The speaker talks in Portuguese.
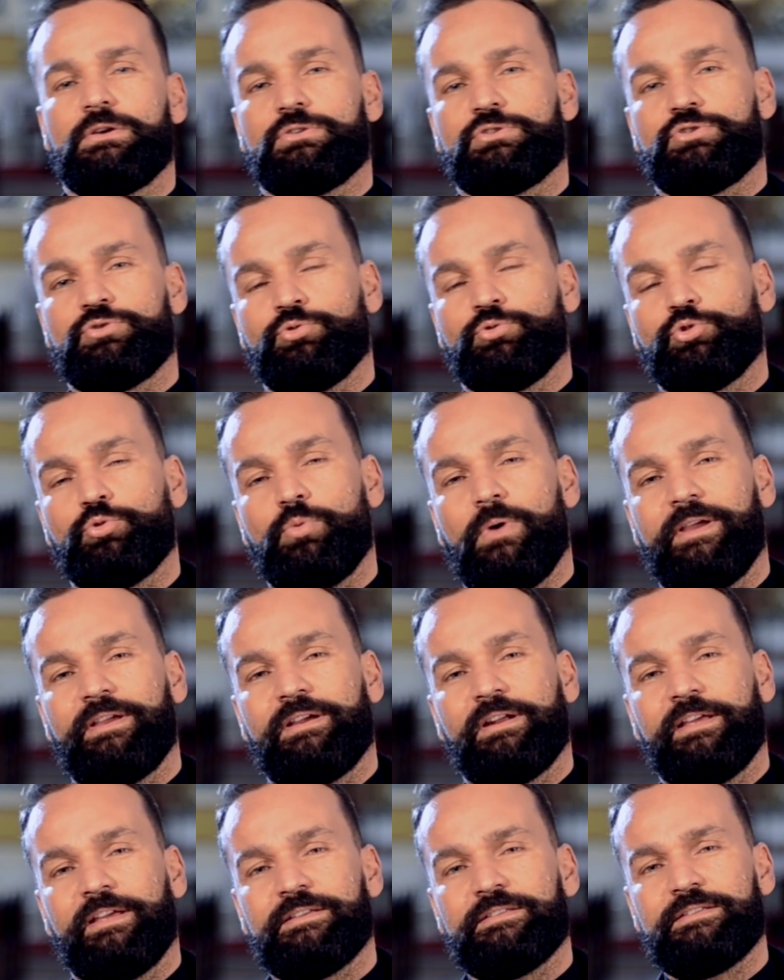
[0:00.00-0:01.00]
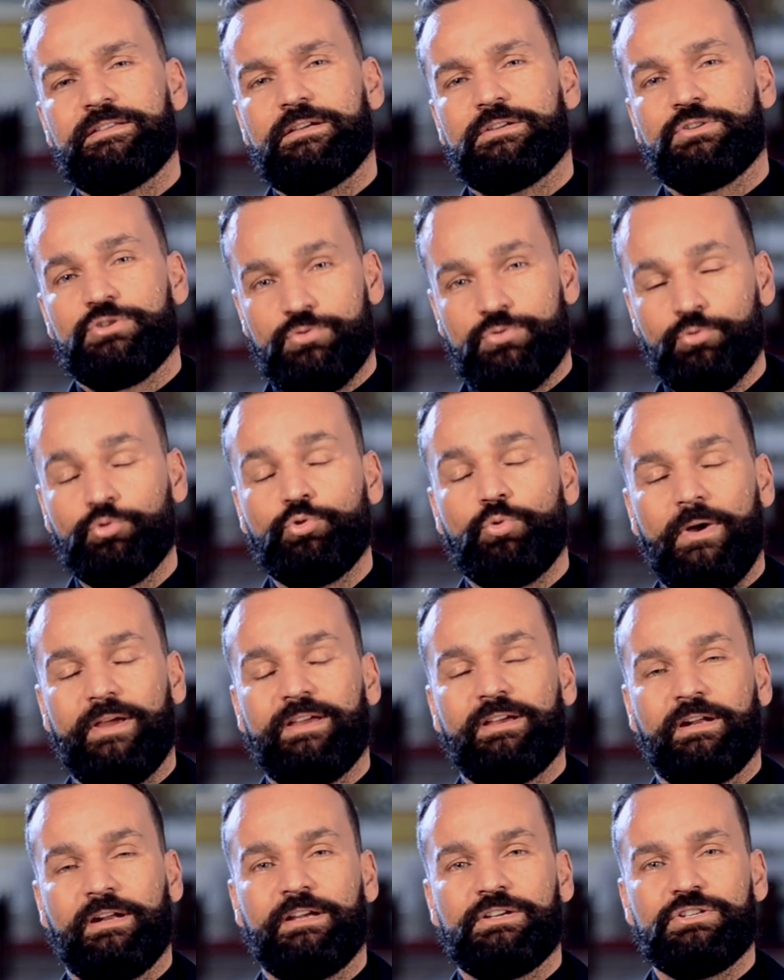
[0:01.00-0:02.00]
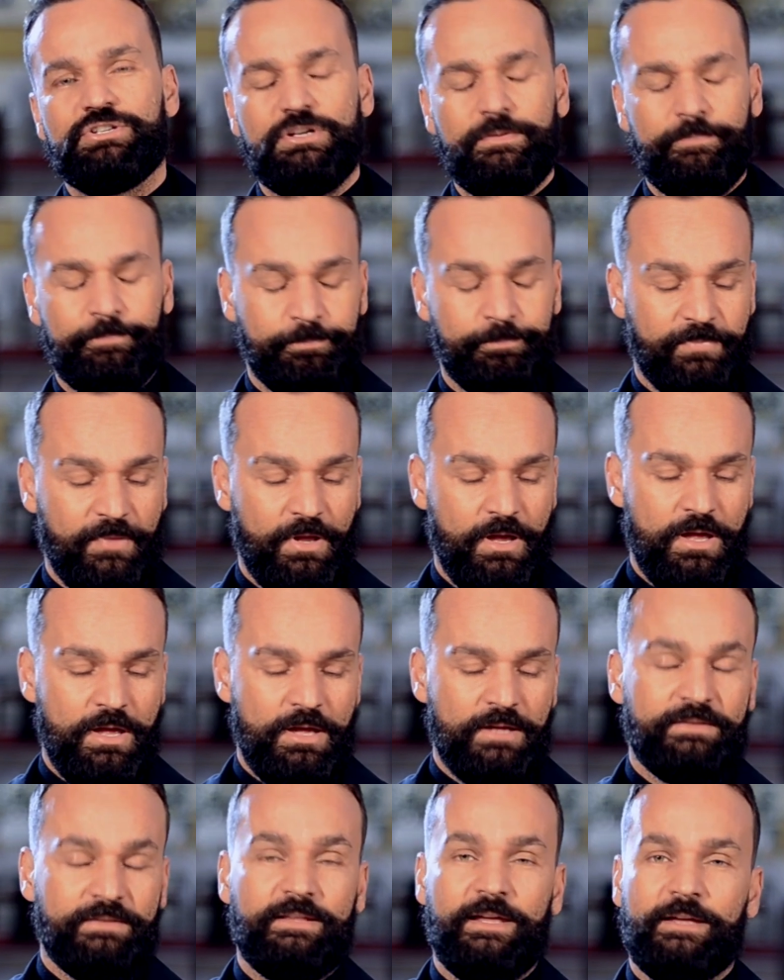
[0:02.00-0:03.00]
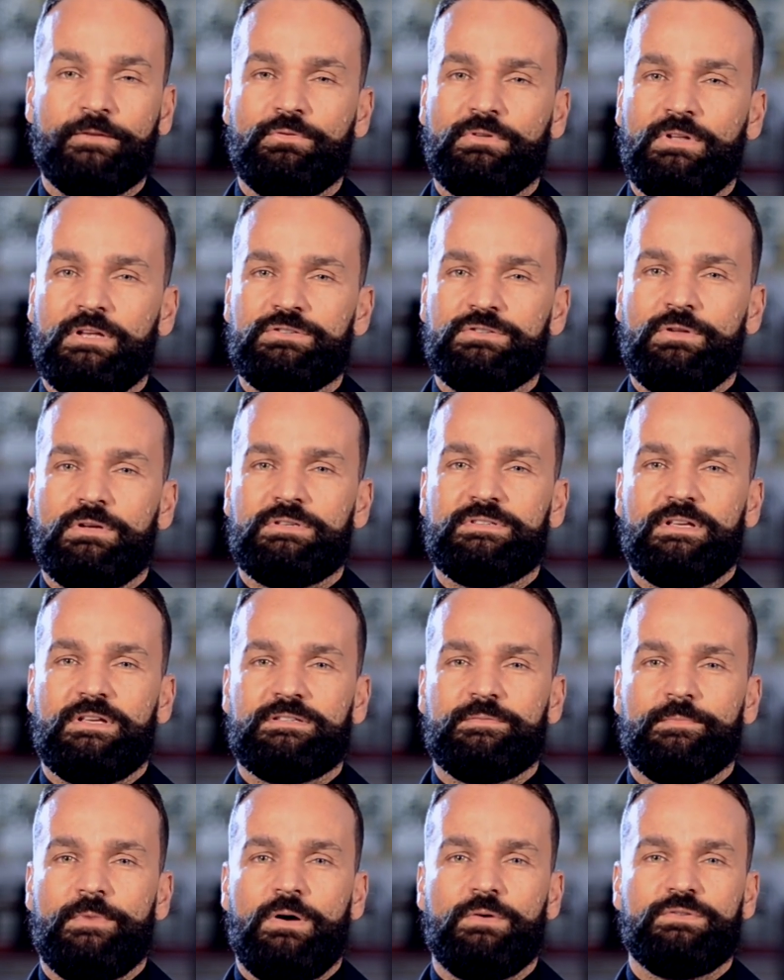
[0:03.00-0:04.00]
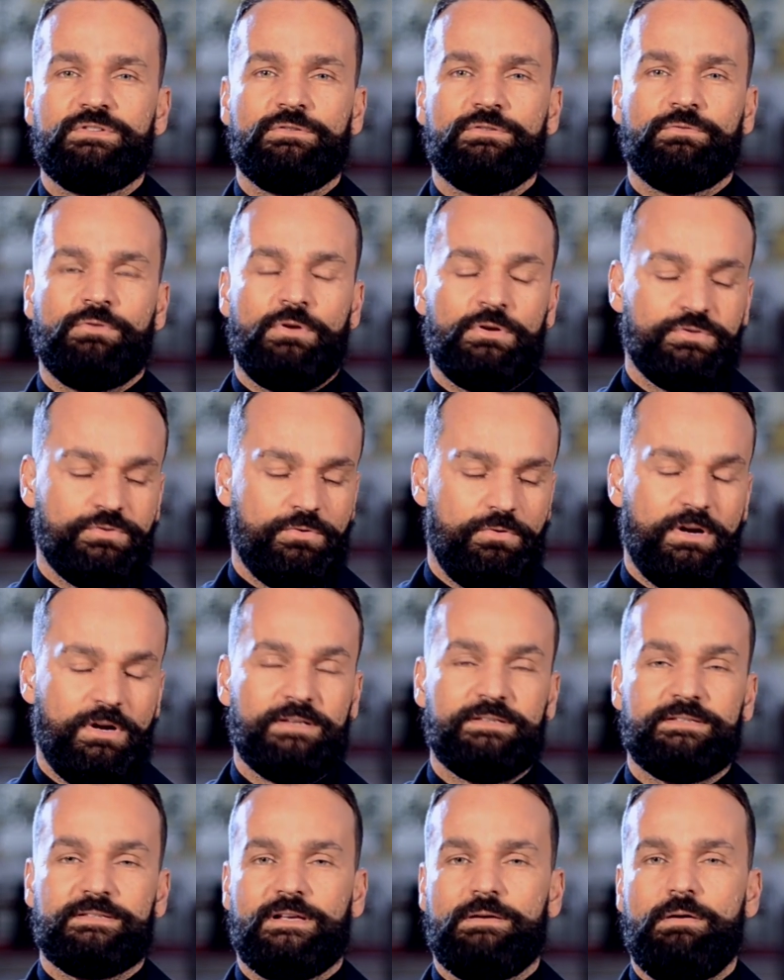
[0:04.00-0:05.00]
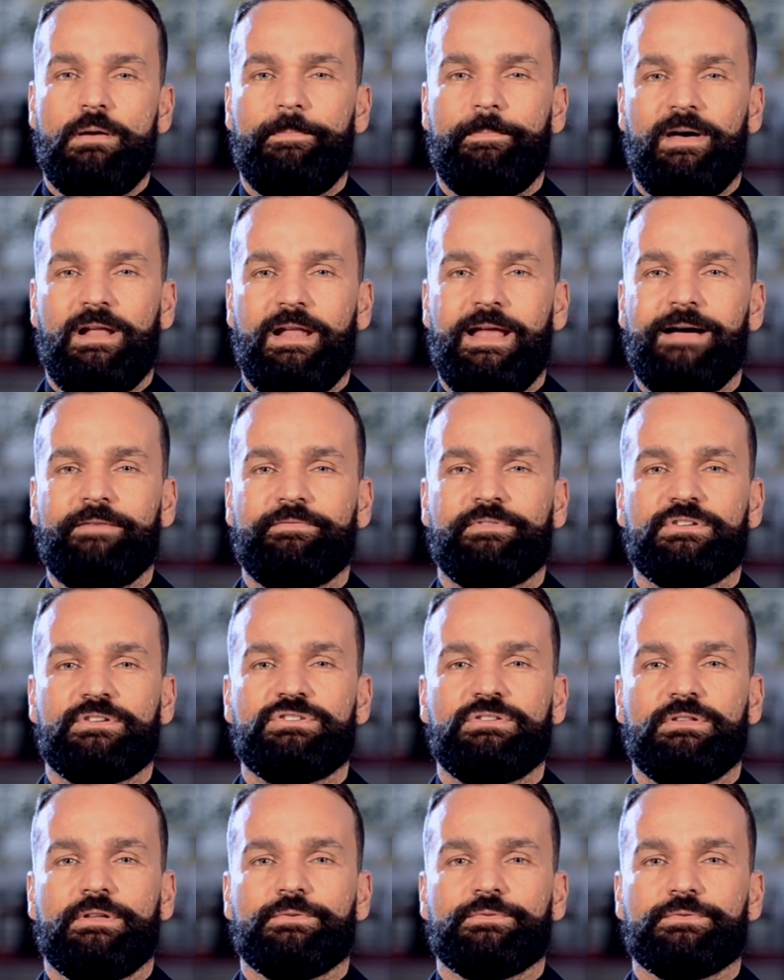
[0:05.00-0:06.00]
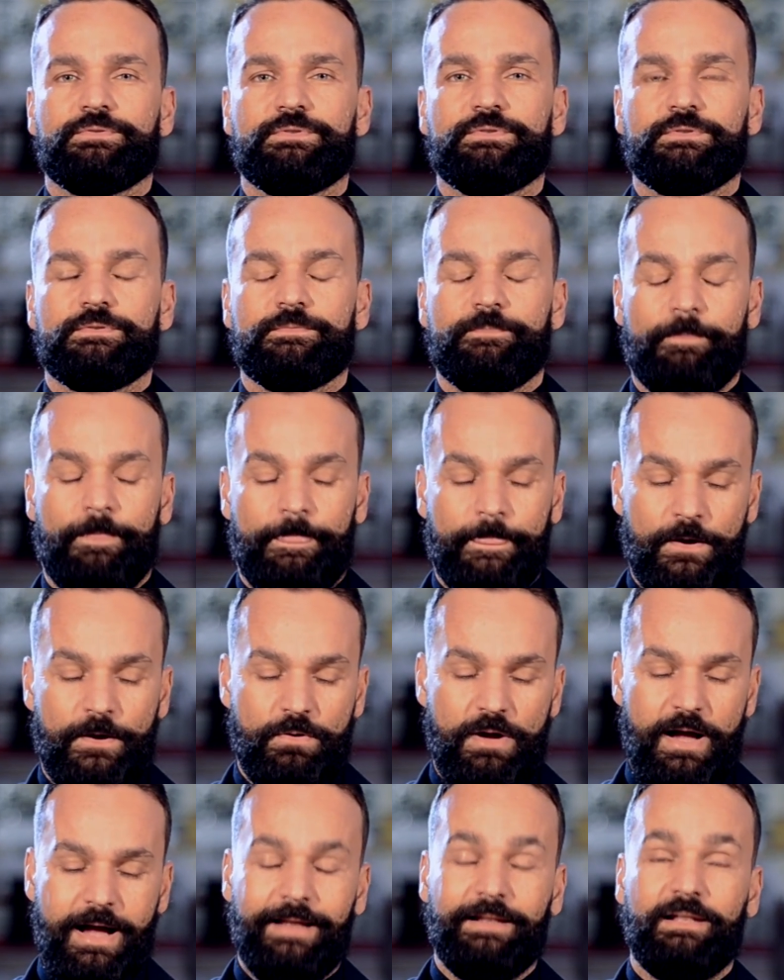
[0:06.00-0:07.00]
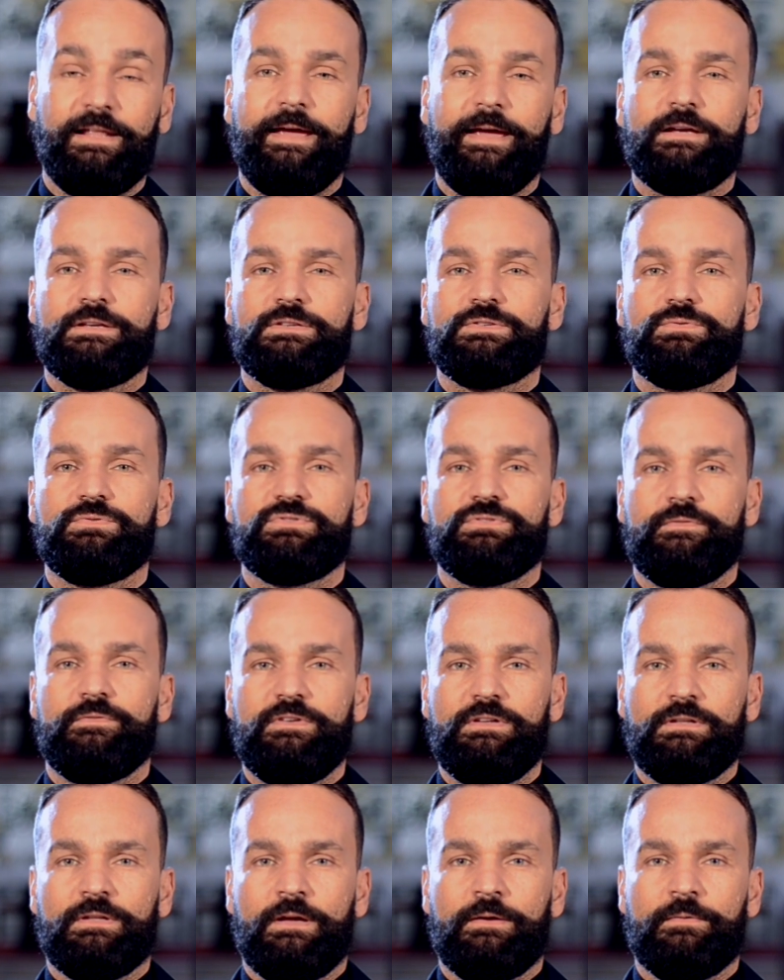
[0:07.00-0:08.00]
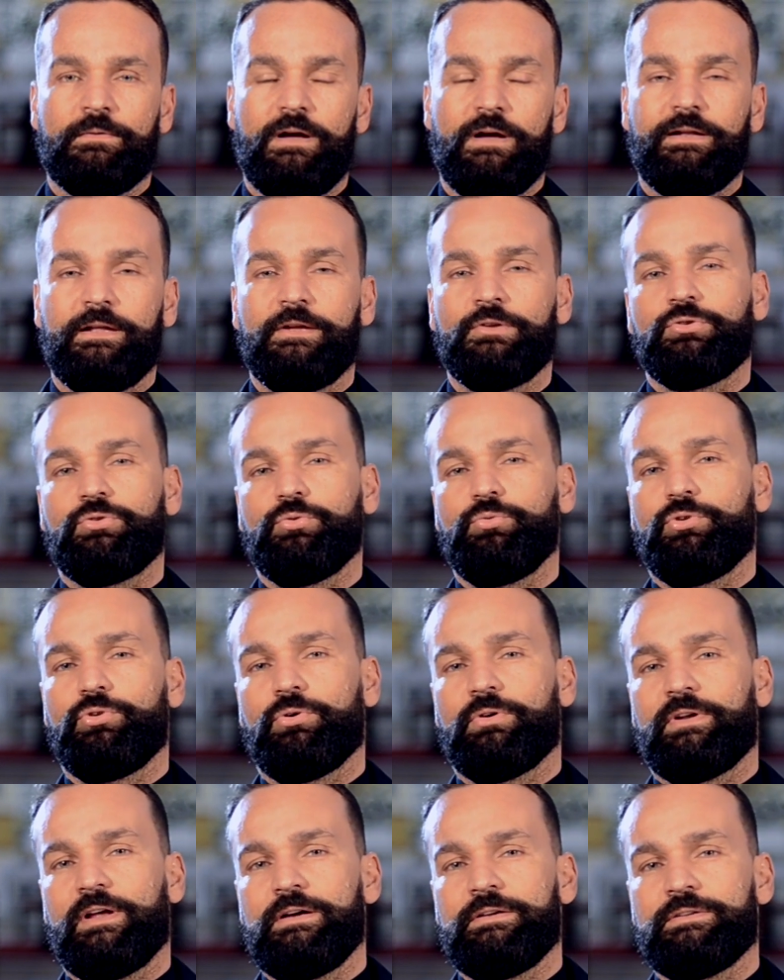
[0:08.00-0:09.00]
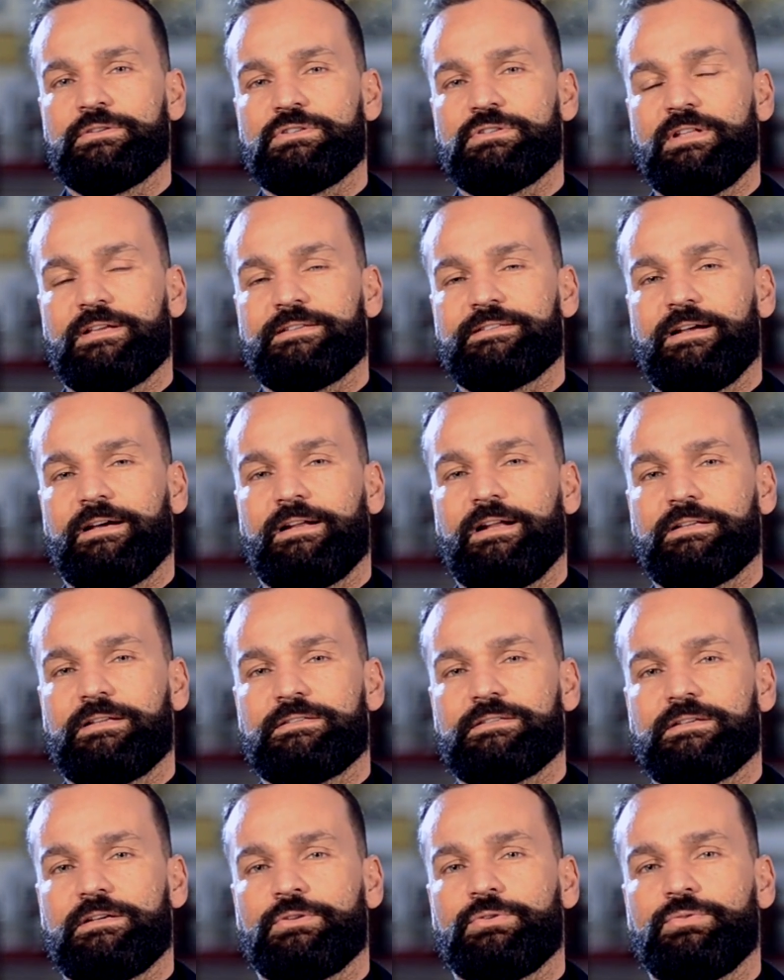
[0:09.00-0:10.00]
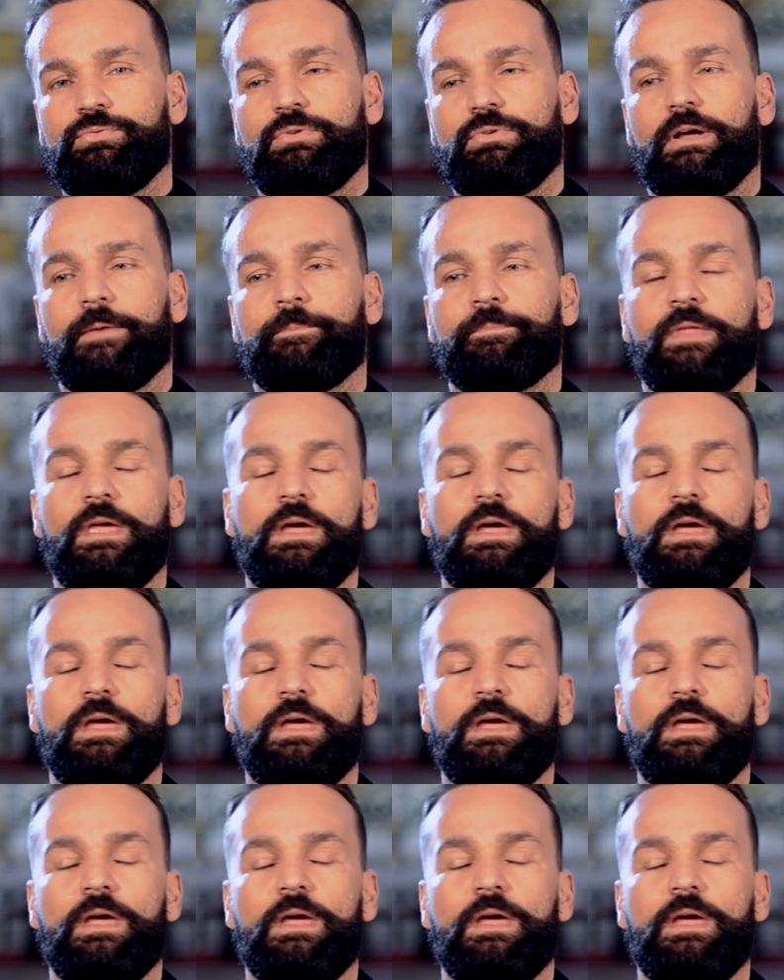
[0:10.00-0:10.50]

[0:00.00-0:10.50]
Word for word: junto com a igreja, junto com a igreja, tendo nas nossas mãos e no nosso coração a palavra de Deus. Então, a Lexio Divina, a leitura orante da Sagrada Escritura,